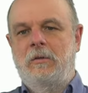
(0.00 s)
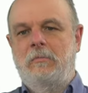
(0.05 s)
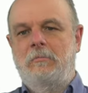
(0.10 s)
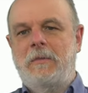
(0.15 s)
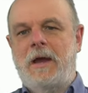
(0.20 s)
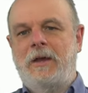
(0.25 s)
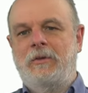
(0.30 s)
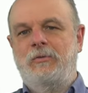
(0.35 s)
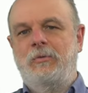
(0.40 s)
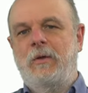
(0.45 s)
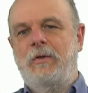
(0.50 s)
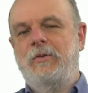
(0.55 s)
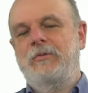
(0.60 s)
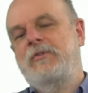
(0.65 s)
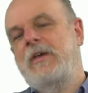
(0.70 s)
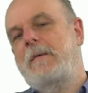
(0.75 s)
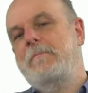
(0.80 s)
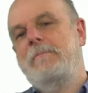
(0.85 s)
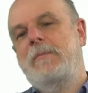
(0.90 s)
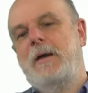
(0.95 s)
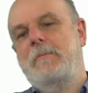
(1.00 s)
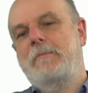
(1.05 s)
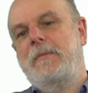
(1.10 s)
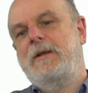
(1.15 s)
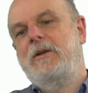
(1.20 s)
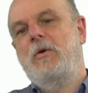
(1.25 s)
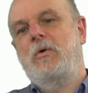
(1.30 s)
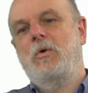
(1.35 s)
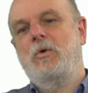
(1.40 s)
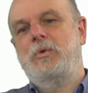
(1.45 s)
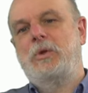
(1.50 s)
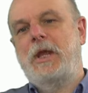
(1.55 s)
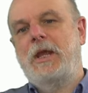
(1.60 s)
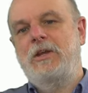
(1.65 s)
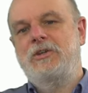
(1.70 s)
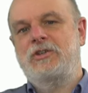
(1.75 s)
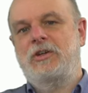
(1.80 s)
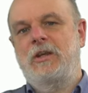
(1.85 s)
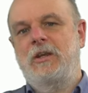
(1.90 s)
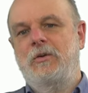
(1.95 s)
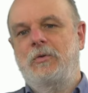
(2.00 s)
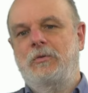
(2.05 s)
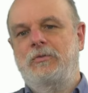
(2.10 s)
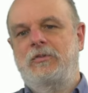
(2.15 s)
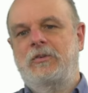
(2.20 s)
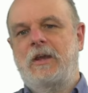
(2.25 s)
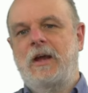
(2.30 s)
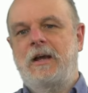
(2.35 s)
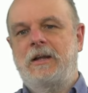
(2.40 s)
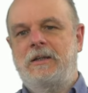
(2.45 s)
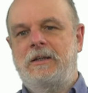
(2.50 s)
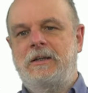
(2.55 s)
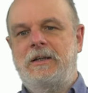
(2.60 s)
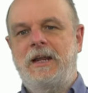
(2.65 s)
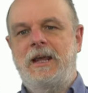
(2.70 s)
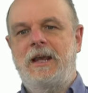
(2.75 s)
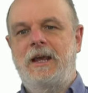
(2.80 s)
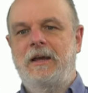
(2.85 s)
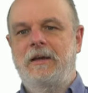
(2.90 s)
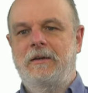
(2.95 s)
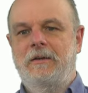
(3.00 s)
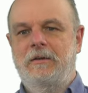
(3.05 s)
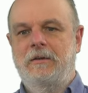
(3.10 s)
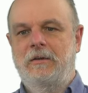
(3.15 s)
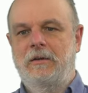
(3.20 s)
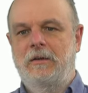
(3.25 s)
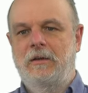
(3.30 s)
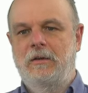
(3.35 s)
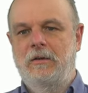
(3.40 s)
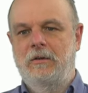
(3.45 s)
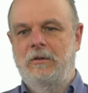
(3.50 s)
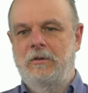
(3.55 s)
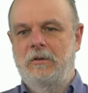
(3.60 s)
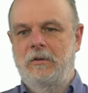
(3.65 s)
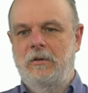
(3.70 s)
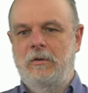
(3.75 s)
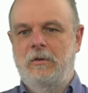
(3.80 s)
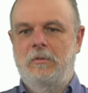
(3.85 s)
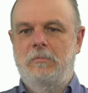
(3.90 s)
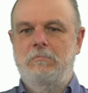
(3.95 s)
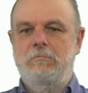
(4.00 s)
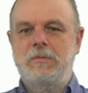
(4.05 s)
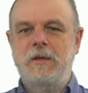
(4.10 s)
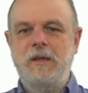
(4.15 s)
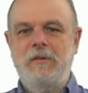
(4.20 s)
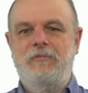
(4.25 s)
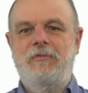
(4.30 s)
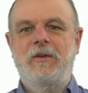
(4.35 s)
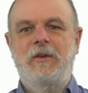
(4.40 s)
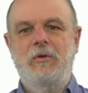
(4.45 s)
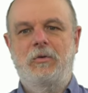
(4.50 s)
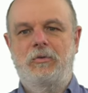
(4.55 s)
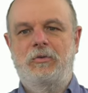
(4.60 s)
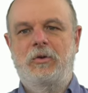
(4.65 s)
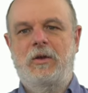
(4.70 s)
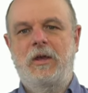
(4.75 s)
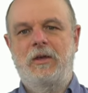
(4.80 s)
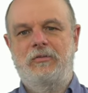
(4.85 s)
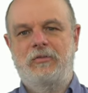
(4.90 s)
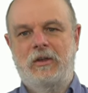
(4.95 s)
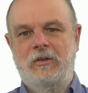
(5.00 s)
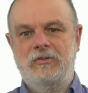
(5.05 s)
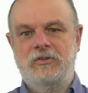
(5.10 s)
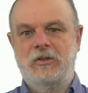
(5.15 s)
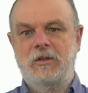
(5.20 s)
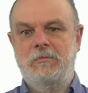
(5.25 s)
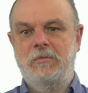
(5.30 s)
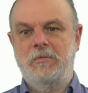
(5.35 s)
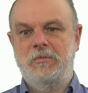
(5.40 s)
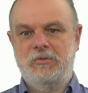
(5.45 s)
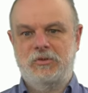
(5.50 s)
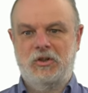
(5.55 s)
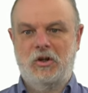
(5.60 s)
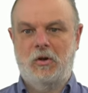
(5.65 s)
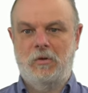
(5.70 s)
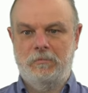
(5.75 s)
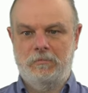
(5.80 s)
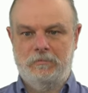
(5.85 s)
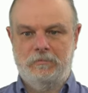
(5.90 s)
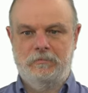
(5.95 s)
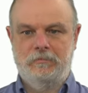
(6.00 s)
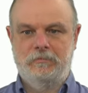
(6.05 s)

マックスワェルの3番目の方程式を使って B フィールドを計算してみましょう。